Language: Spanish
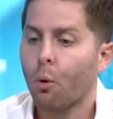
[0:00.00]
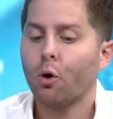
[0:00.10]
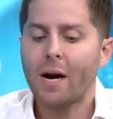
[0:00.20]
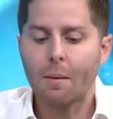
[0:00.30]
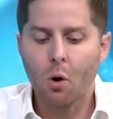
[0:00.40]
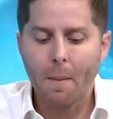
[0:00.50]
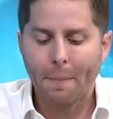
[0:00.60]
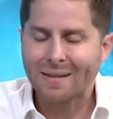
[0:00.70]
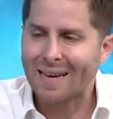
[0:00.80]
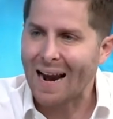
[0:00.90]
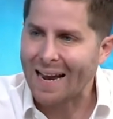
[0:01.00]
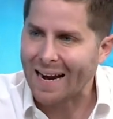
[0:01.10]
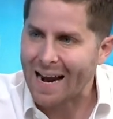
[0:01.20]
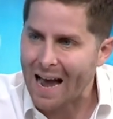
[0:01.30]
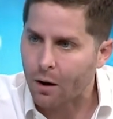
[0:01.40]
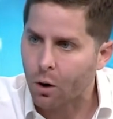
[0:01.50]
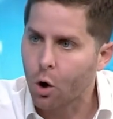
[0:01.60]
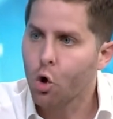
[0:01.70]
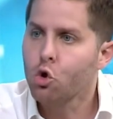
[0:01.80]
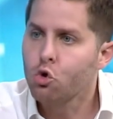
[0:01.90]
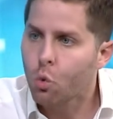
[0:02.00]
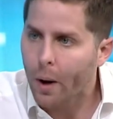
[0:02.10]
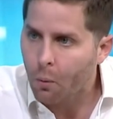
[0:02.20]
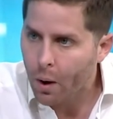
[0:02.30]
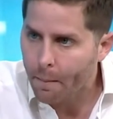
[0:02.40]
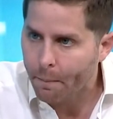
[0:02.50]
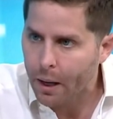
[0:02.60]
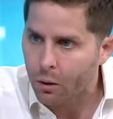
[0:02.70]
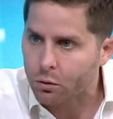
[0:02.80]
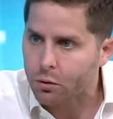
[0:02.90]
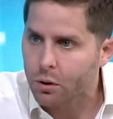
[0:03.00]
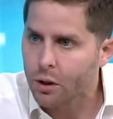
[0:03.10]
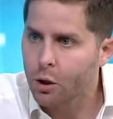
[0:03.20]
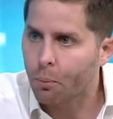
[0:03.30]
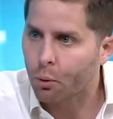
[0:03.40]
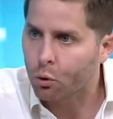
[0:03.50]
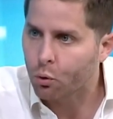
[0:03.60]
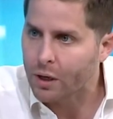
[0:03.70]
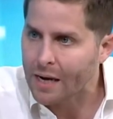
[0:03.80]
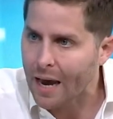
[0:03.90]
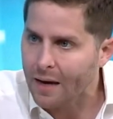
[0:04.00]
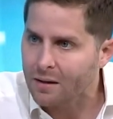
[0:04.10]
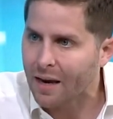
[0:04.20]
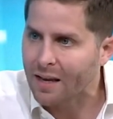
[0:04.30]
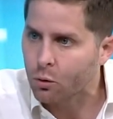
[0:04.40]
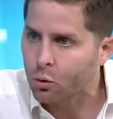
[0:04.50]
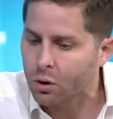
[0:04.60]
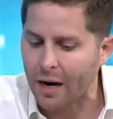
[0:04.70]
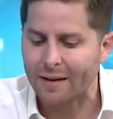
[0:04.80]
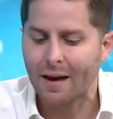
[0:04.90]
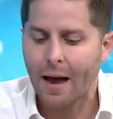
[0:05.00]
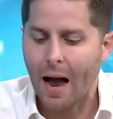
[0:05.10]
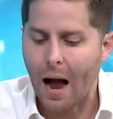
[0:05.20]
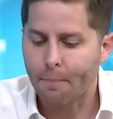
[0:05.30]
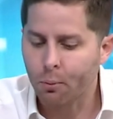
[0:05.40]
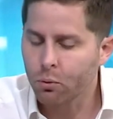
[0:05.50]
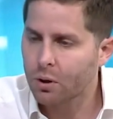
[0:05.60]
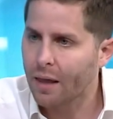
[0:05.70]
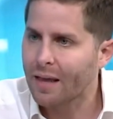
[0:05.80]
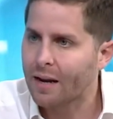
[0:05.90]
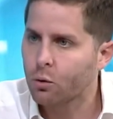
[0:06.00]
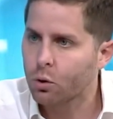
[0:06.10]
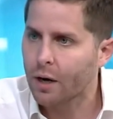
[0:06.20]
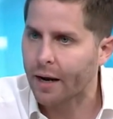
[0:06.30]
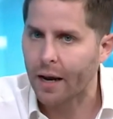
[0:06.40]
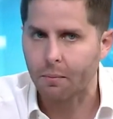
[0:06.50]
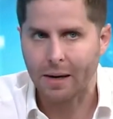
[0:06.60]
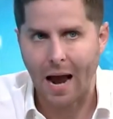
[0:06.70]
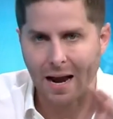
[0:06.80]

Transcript: Podríamos empezar a crear nuevos empleos y oportunidades e industrias a punta de la industria de gaming.